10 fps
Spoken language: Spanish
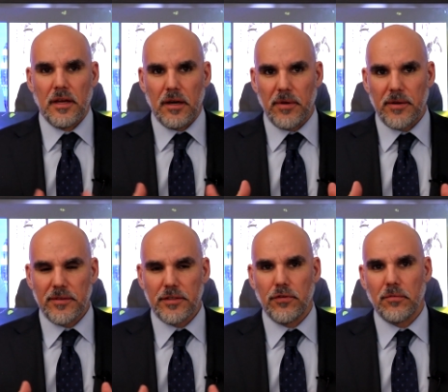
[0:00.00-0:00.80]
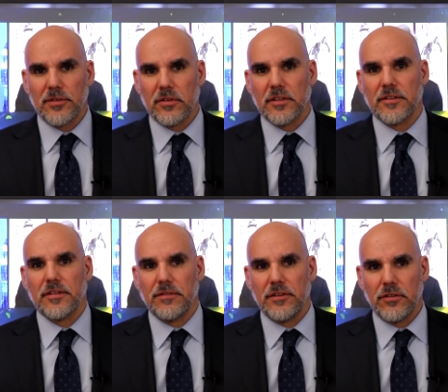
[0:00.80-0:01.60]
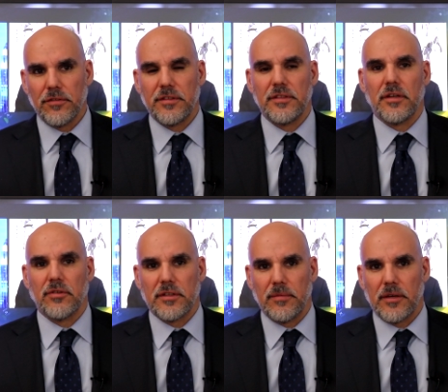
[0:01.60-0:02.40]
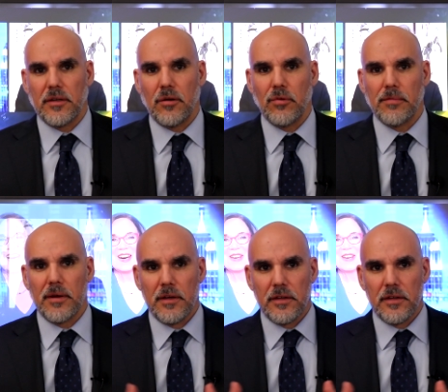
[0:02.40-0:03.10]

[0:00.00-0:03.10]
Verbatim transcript: Para más información de este servicio, visita nuestra página web